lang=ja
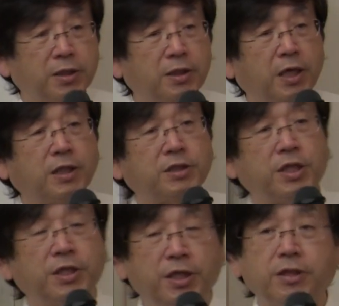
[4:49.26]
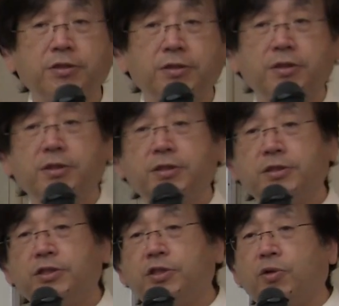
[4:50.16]
あ、完全に
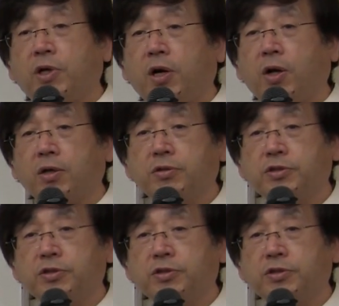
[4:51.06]
治療が